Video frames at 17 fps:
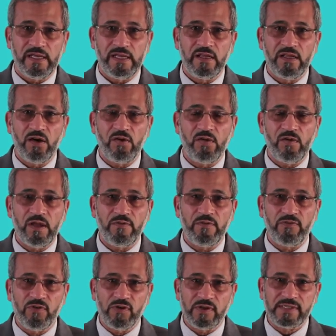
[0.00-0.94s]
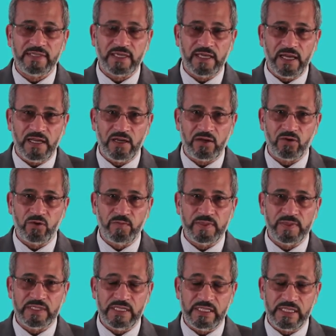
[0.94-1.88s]
اللي هو الفولس كالر
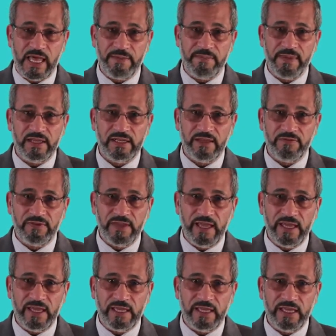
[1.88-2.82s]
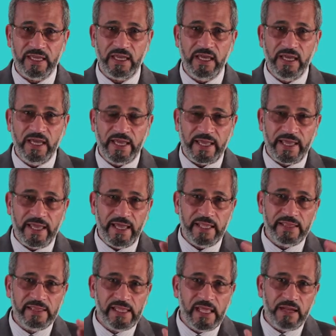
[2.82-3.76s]
كومبوزيت عملنا فيها ايه
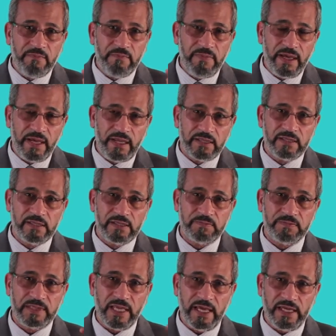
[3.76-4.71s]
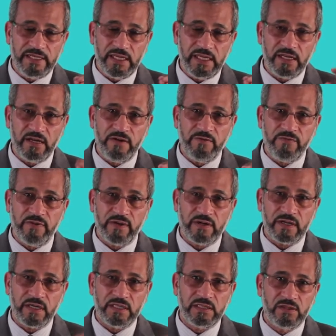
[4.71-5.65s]
خدنا الباند بتاع النير
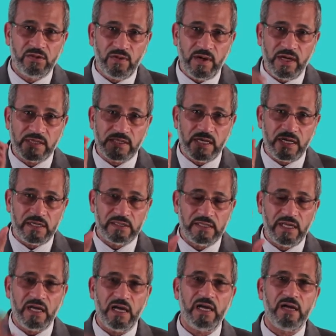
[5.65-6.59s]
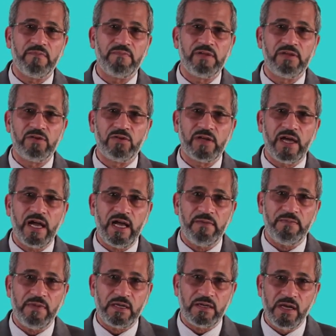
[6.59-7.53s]
انفراريد واظهرناها بلون
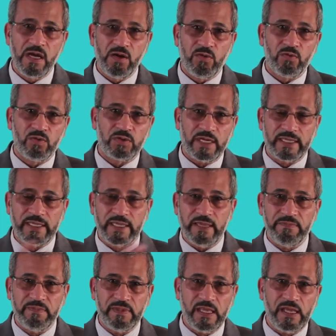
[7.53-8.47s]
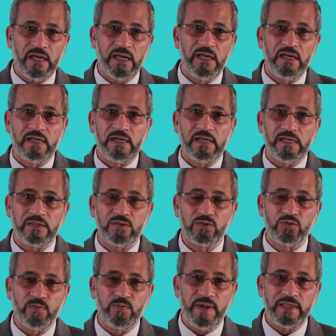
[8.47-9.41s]
احمر وركبنا
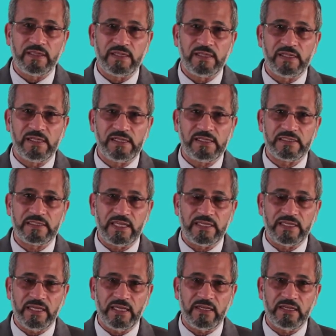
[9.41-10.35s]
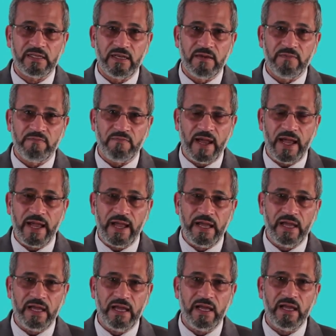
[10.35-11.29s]
التو باند التانيين
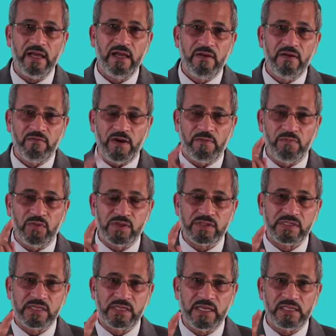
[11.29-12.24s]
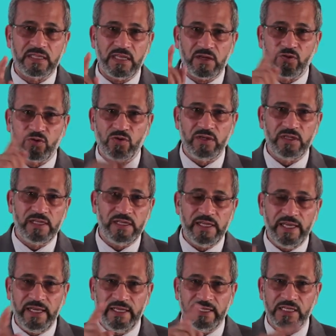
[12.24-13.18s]
معاها فنبص كده
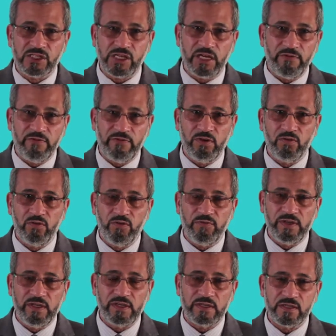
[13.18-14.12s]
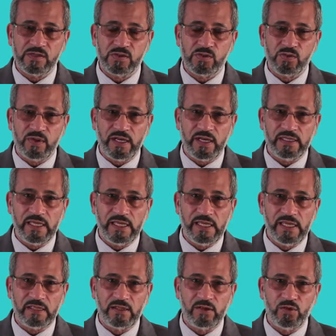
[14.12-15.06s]
كل اللي احنا شايفينه في الصورة
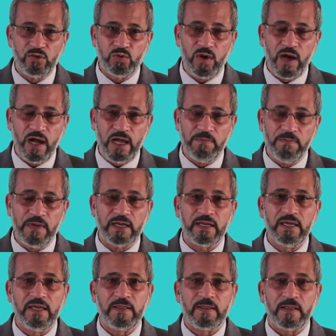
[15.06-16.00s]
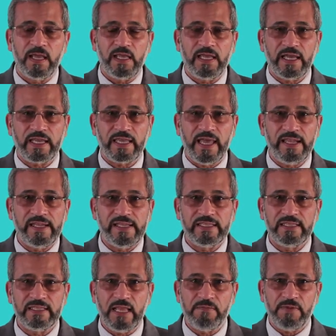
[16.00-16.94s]
ديت لونه احمر هي
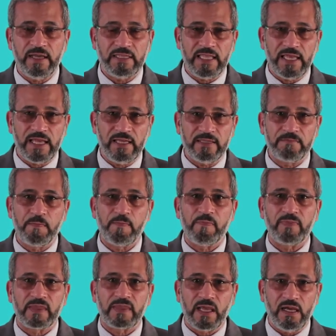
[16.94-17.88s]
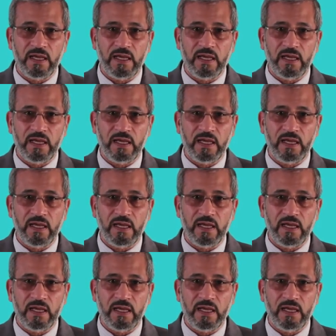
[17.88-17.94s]
كانت نباتات